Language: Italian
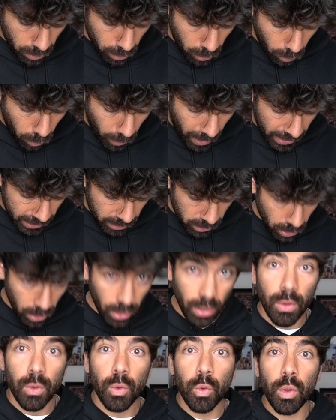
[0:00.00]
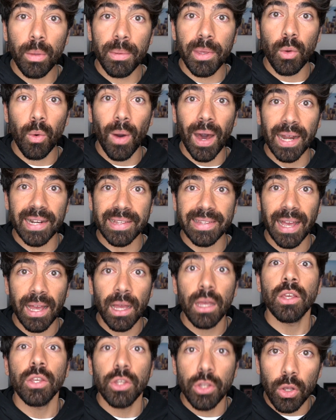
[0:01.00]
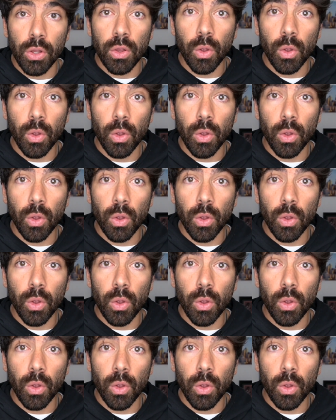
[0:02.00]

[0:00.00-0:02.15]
lo guardo, lui mi guarda, io